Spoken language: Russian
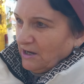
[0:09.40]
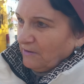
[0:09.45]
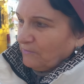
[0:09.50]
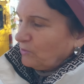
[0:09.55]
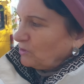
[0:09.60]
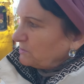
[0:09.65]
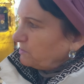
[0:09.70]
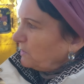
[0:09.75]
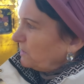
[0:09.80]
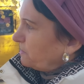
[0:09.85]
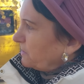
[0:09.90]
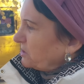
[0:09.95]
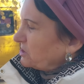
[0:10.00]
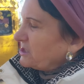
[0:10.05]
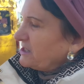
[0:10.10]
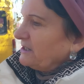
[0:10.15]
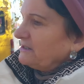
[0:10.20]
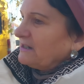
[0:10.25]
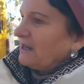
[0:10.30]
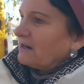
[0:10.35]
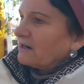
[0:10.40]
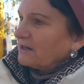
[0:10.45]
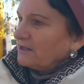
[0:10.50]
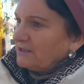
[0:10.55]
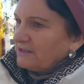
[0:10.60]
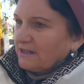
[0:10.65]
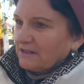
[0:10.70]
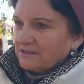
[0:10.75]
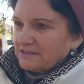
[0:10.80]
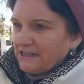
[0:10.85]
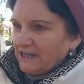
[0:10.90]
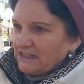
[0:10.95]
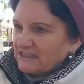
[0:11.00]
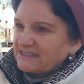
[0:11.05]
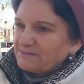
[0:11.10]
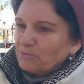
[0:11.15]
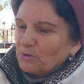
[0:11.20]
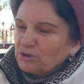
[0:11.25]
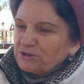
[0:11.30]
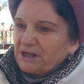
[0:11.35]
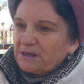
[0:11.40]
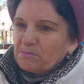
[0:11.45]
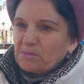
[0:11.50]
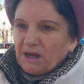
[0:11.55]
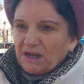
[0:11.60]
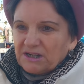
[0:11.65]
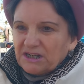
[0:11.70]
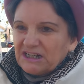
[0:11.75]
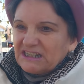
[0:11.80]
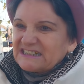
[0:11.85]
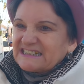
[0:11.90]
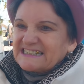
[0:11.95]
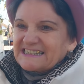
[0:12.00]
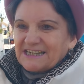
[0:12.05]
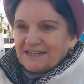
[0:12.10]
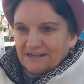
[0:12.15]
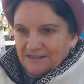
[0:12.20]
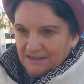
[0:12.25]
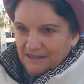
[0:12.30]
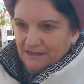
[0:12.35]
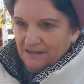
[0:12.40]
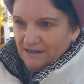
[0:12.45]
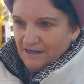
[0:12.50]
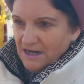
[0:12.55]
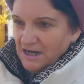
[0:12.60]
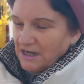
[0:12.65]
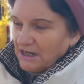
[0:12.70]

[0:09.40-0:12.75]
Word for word: Вот мы пришли на рынок, да, смотрим, какие цены.